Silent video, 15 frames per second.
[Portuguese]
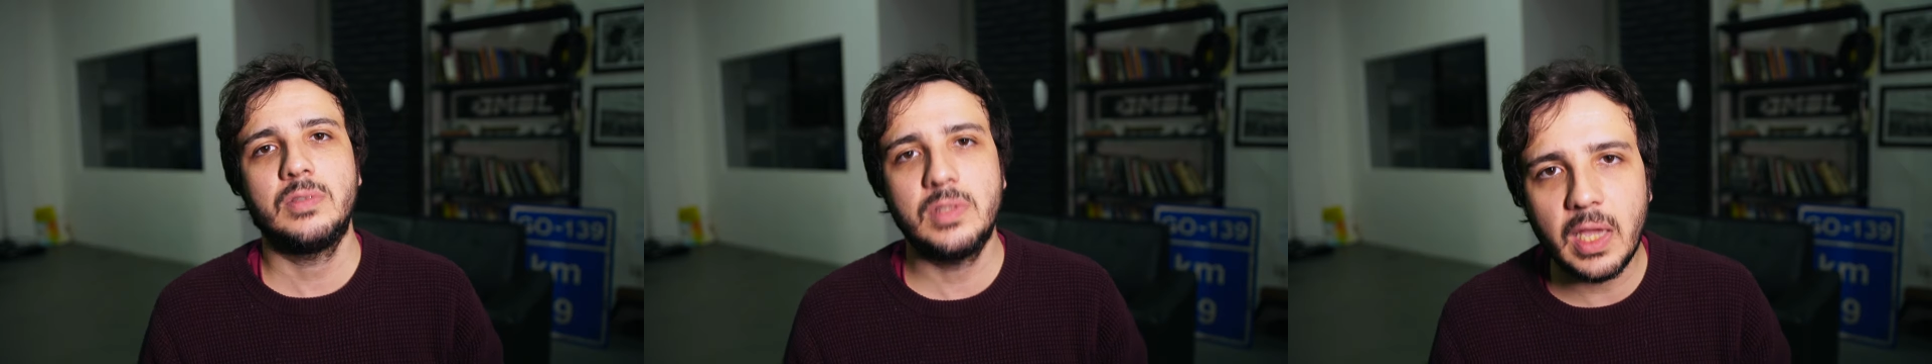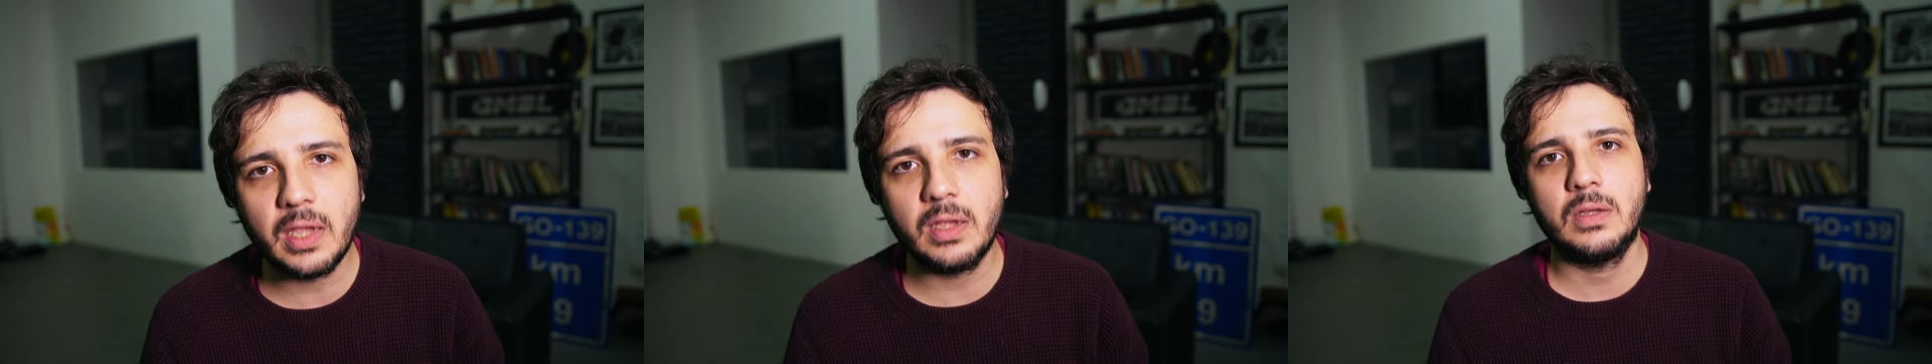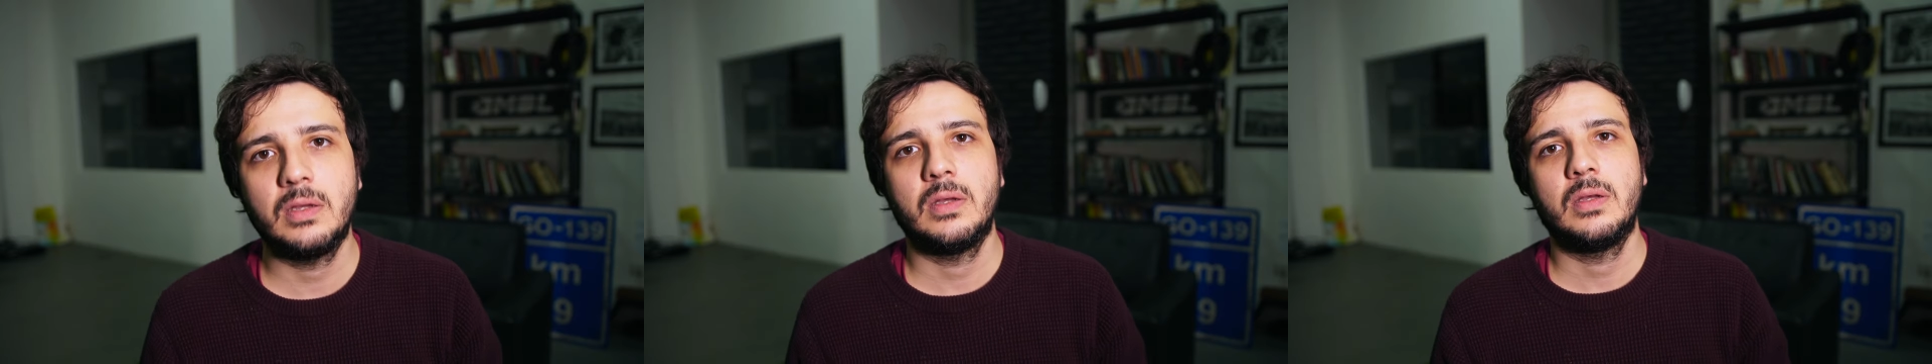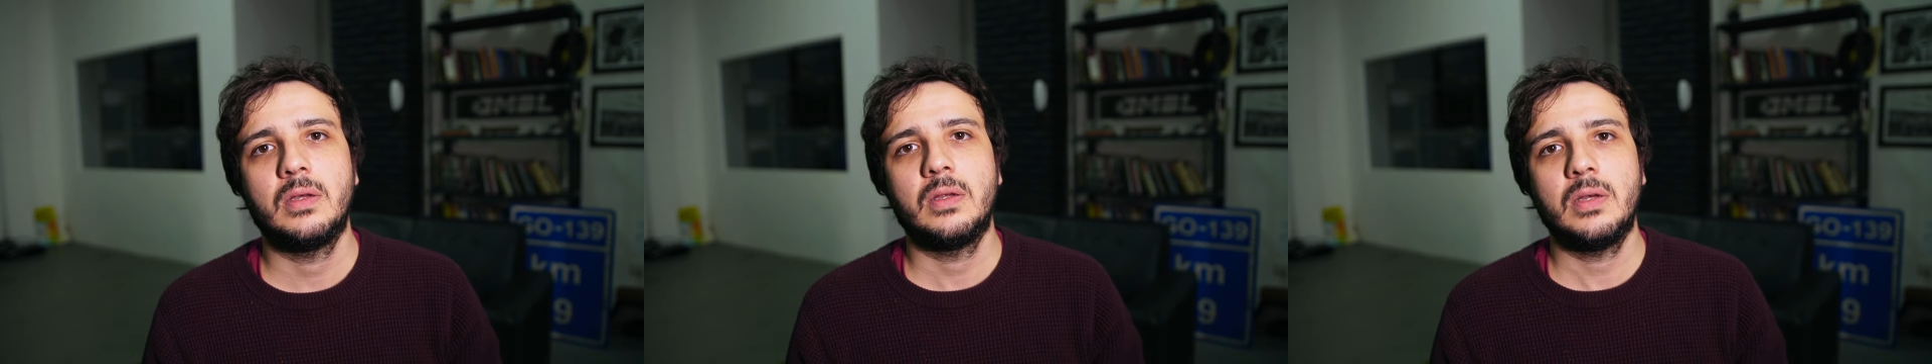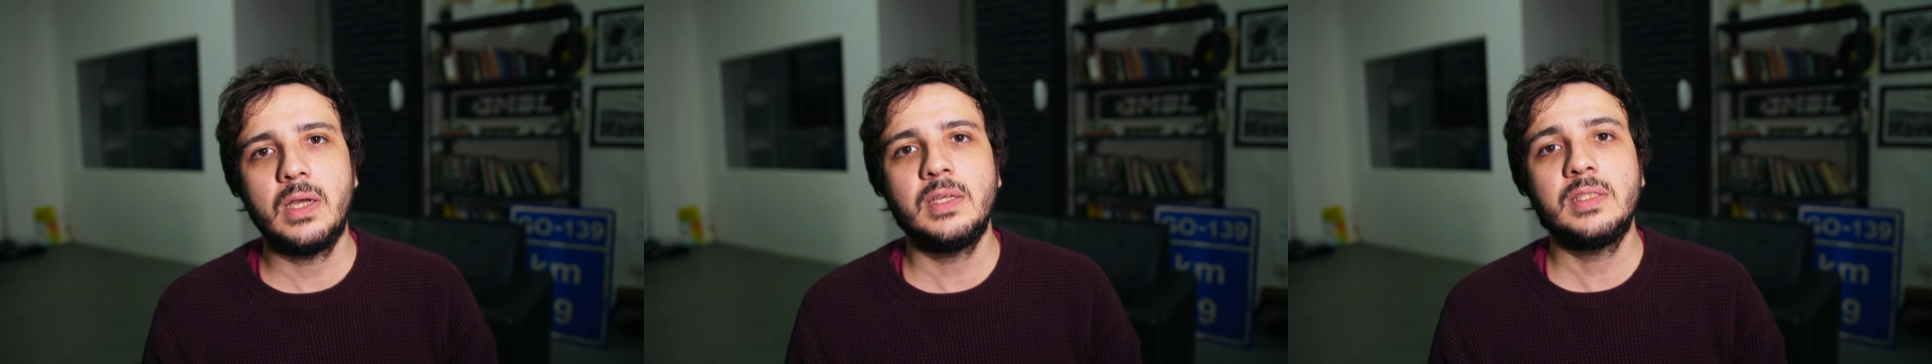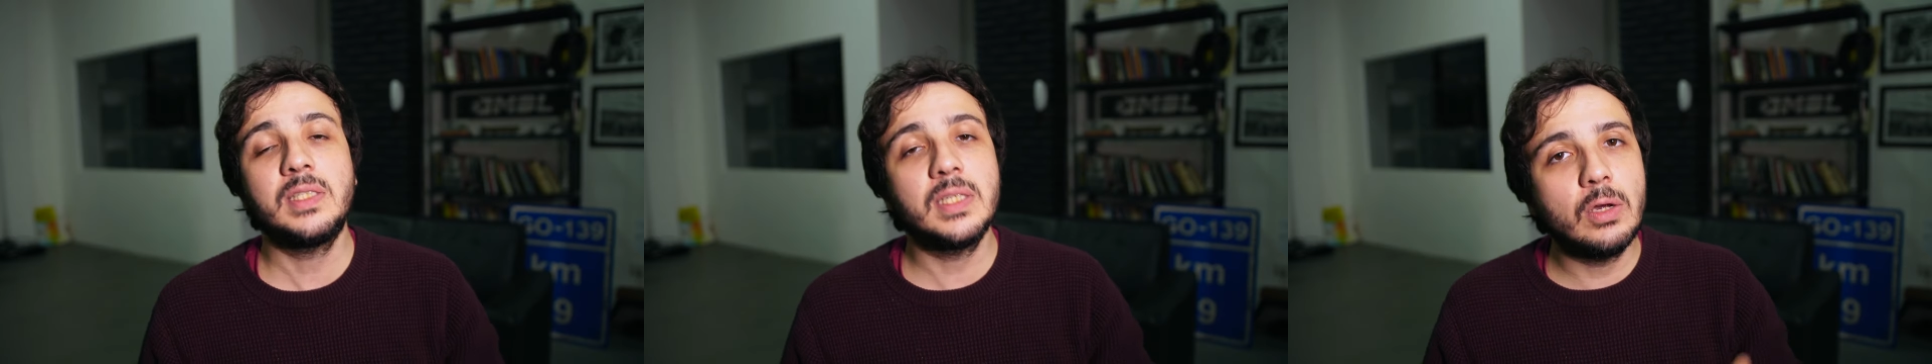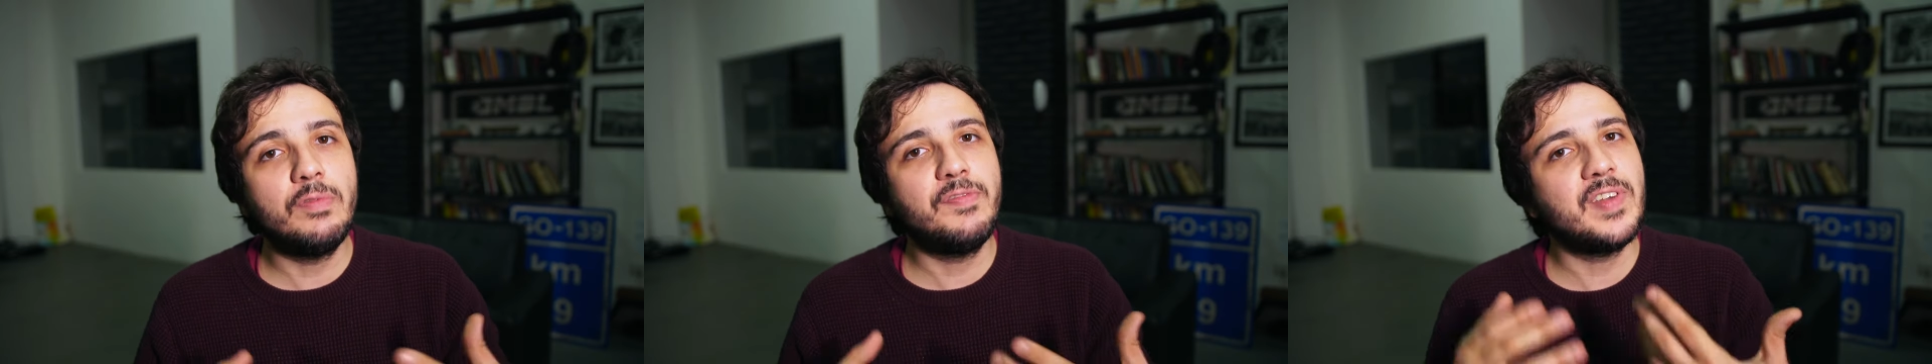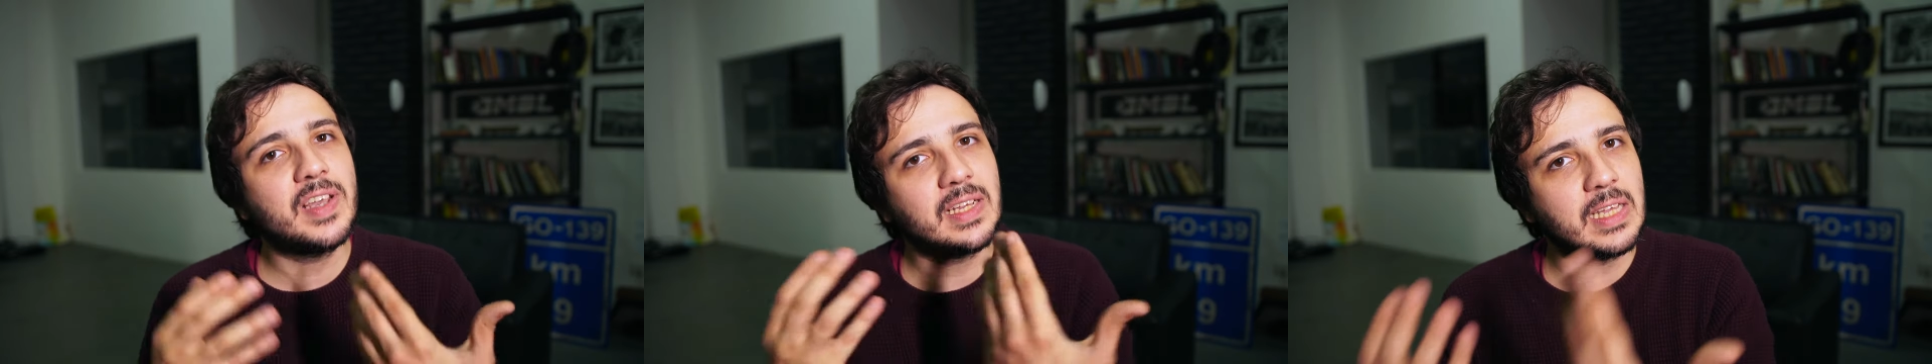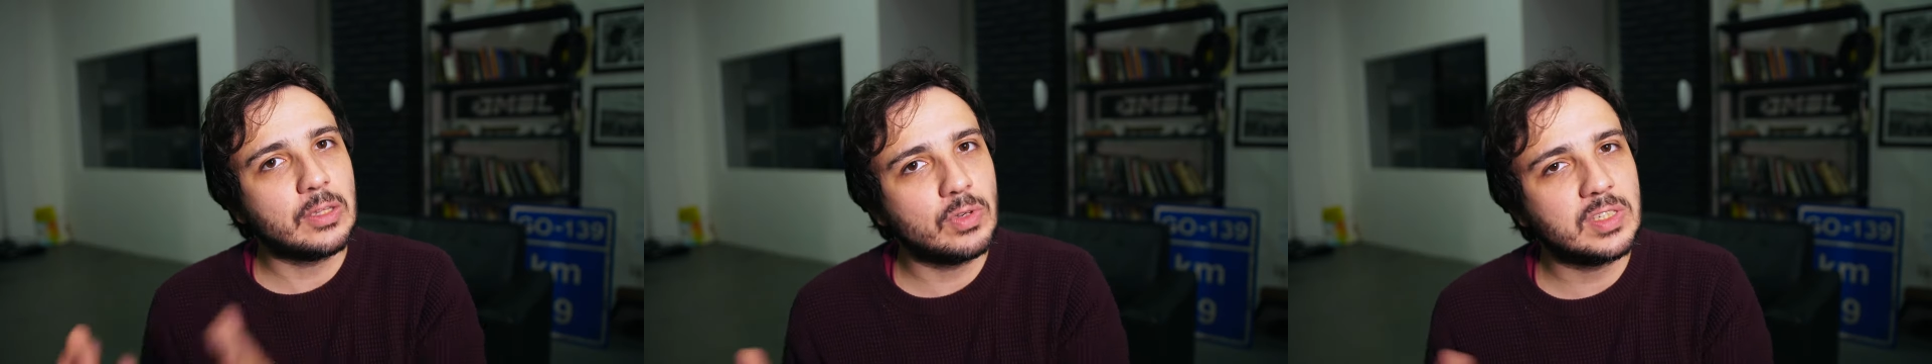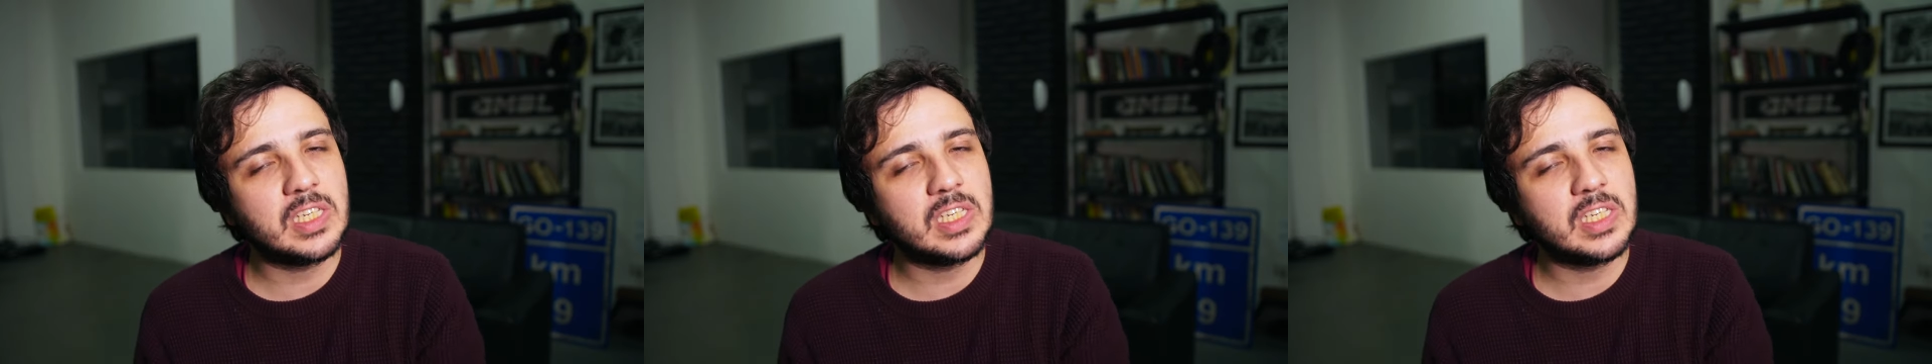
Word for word: tem. Né? Se não fica dado